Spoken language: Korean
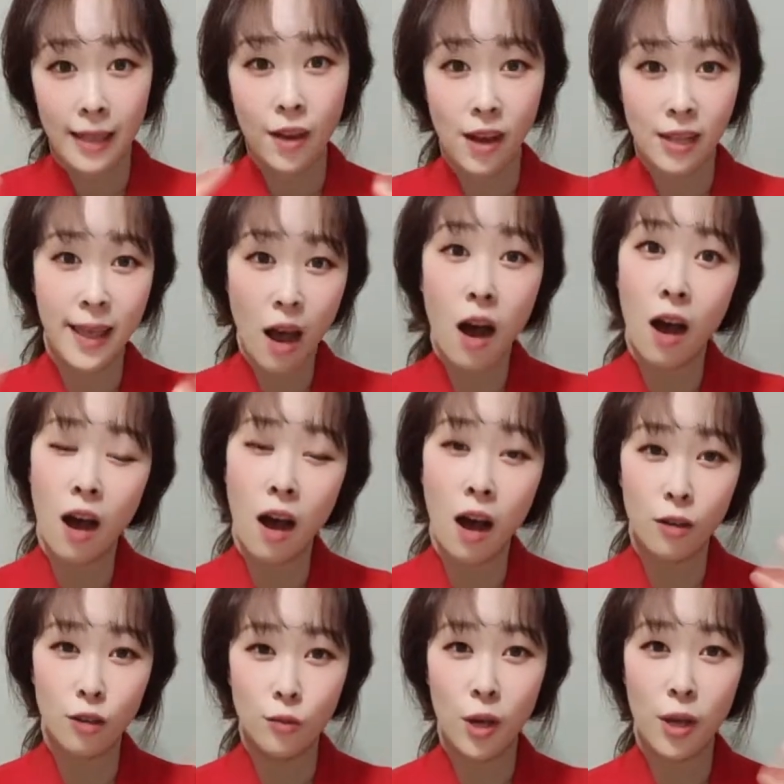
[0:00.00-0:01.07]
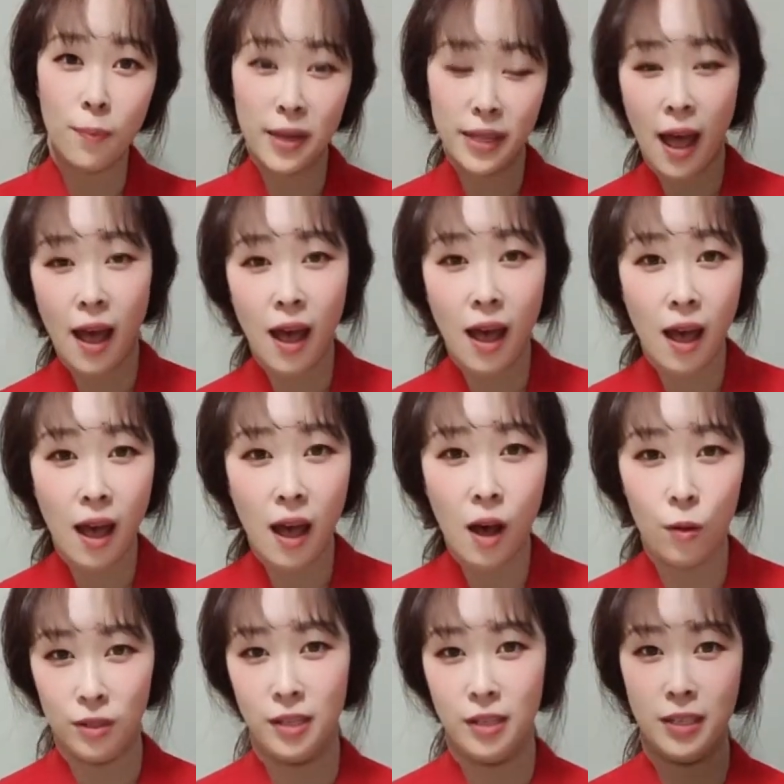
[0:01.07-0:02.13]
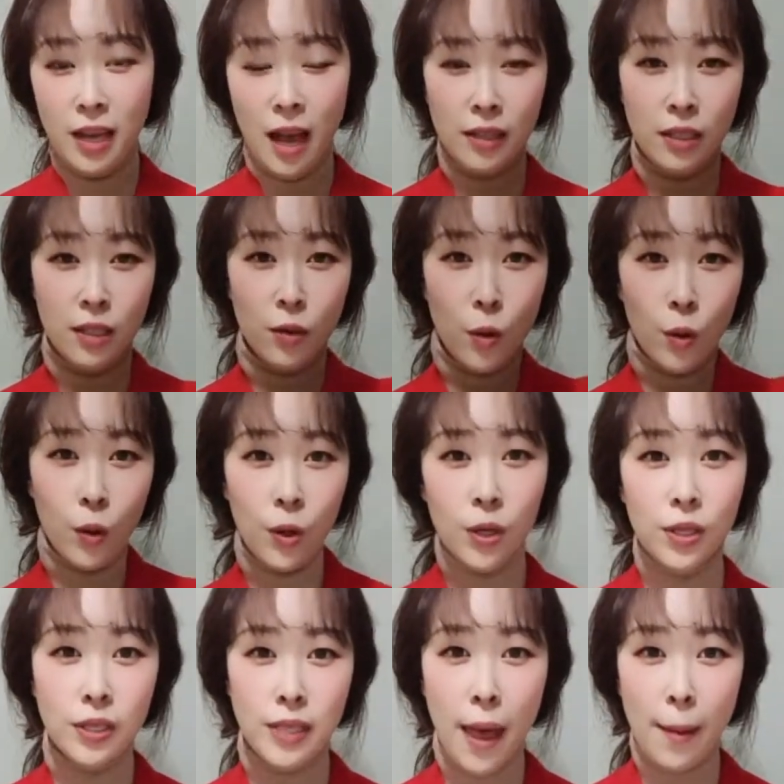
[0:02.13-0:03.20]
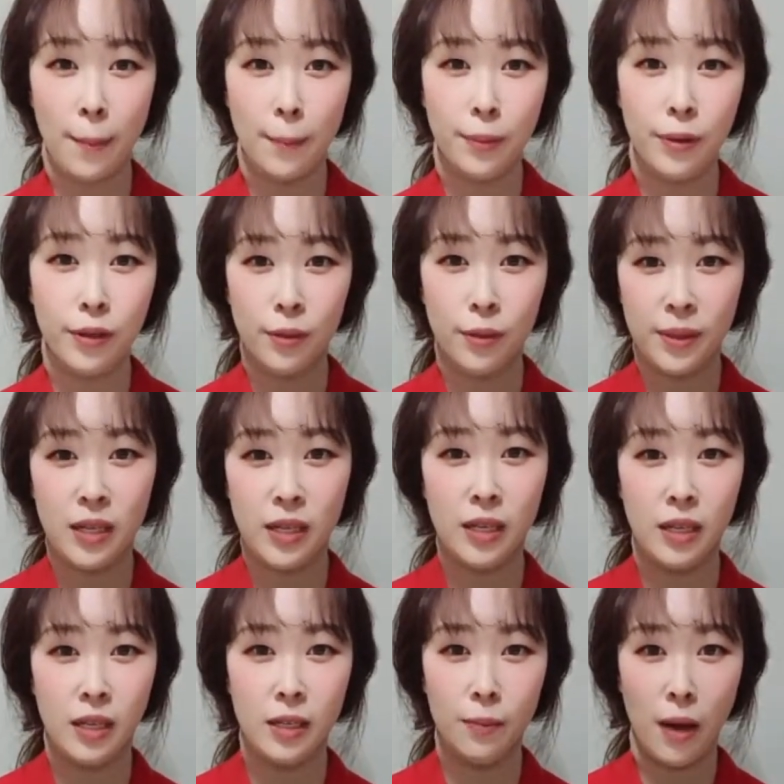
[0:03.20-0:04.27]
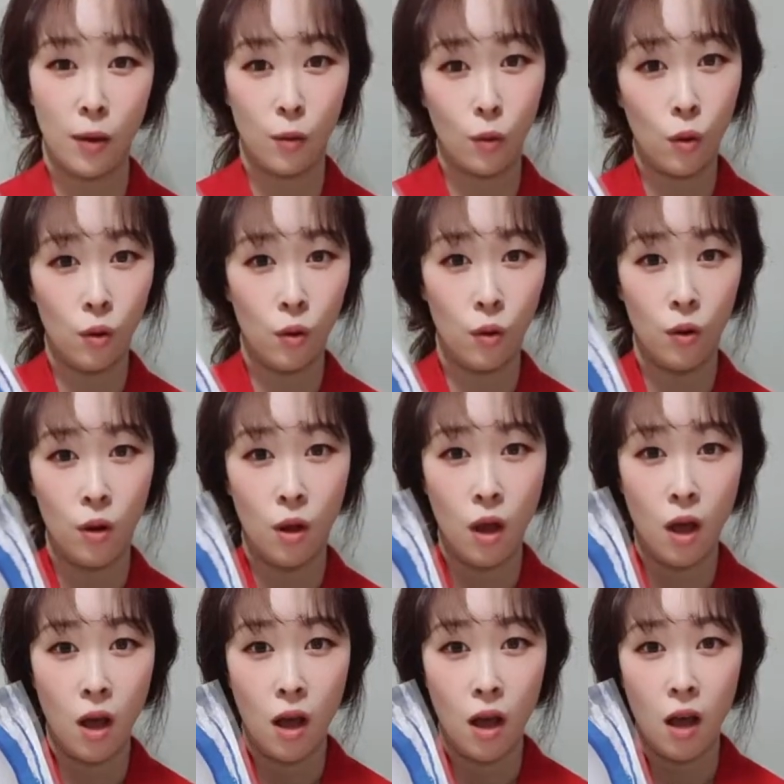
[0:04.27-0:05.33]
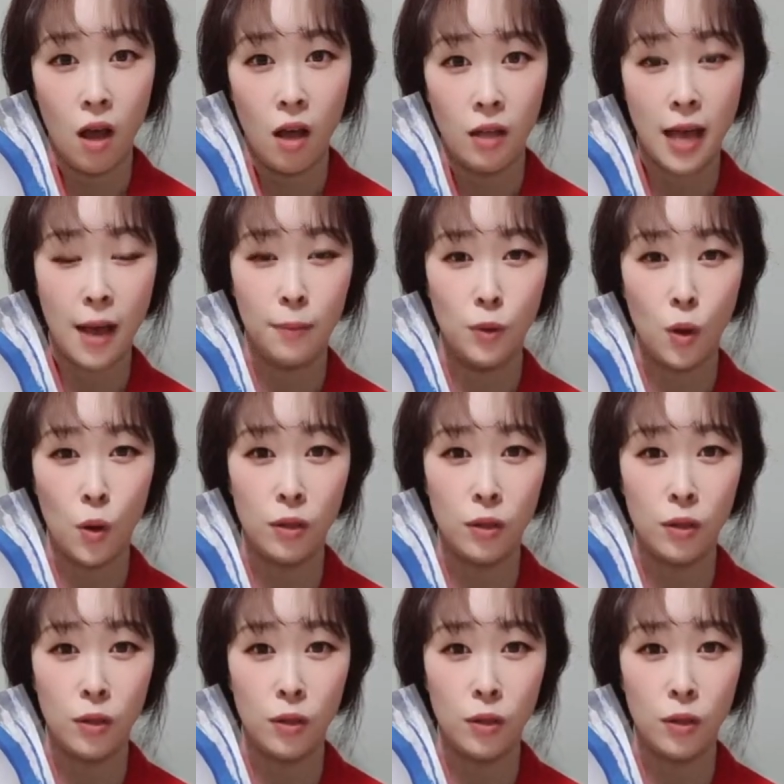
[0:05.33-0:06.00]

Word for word: 안녕하세요 꾸보입니다 오늘 가지고 온 제품은 바로